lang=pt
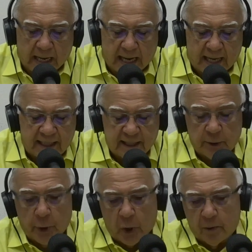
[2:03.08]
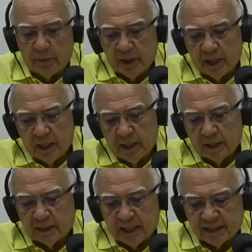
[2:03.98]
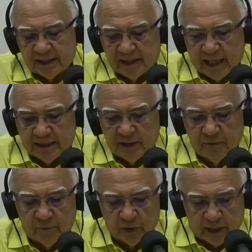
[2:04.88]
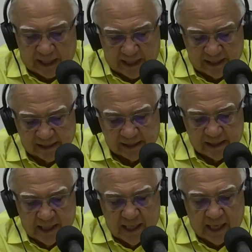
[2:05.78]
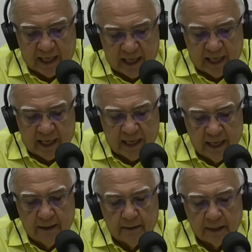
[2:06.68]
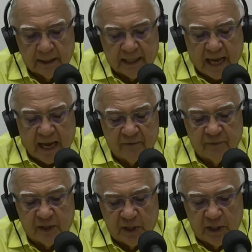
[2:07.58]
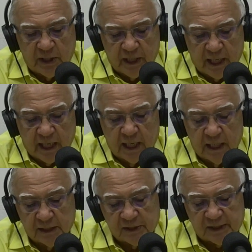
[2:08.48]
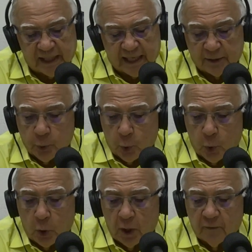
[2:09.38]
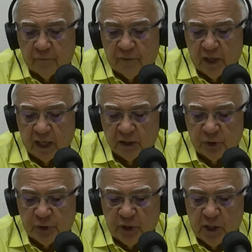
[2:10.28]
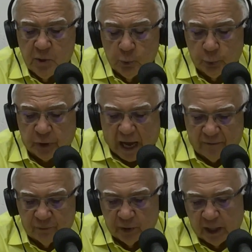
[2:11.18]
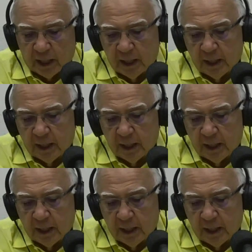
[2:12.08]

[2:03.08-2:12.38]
área nobre da cidade de Fortaleza, é na Avenida Senador Virgílio Távora.